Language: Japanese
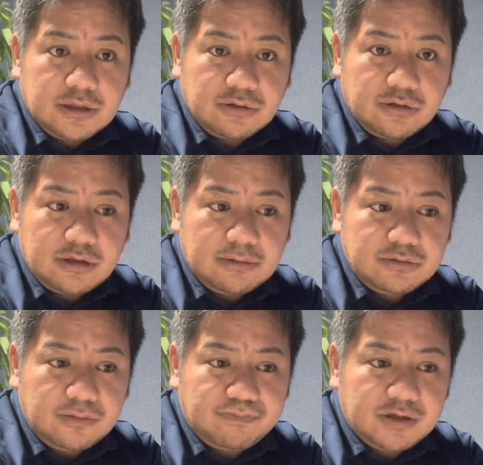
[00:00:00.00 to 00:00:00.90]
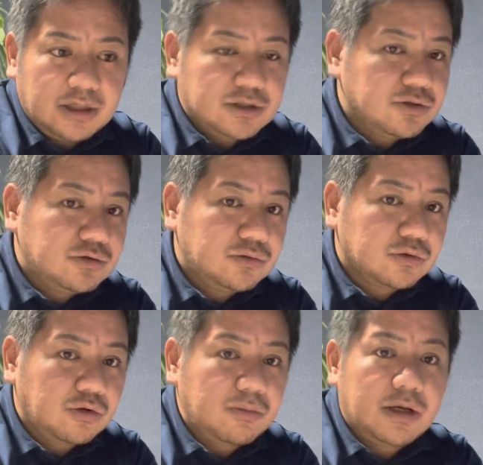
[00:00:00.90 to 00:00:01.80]
そのクラブのキャッシュフロー
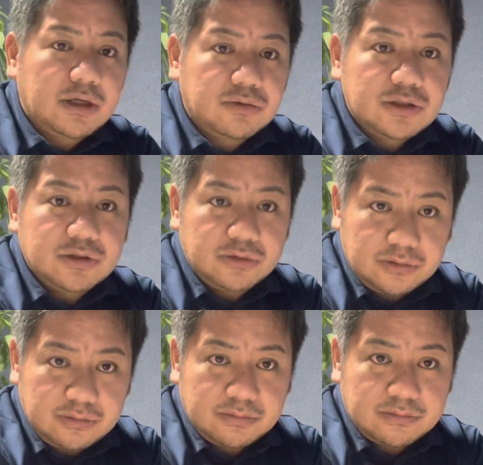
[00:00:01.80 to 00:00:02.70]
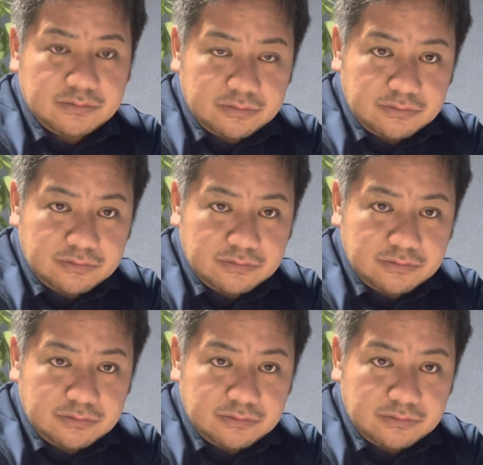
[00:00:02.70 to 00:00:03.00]
を止めないようにする、うん、